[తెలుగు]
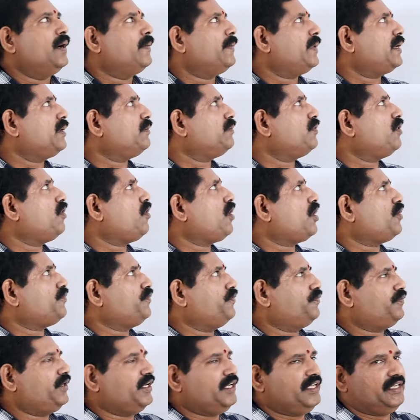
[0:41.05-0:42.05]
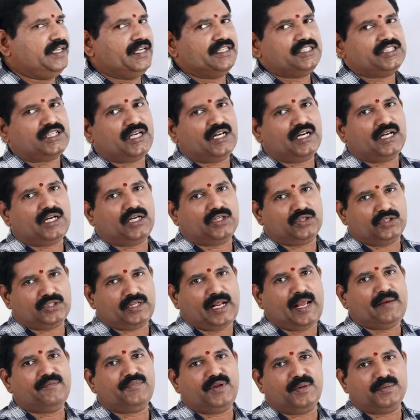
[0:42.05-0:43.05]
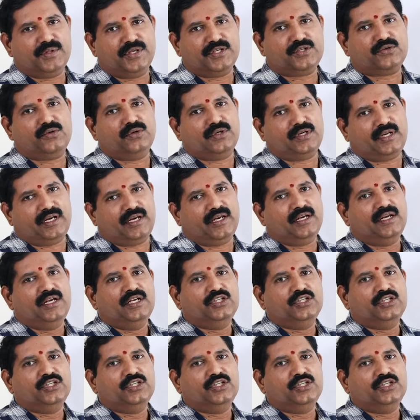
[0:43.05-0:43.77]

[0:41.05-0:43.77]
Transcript: మనం ఒక ఫిఫ్టీన్ ఇయర్స్ కనుక టైం ఫ్రేమ్ తీసుకుంటే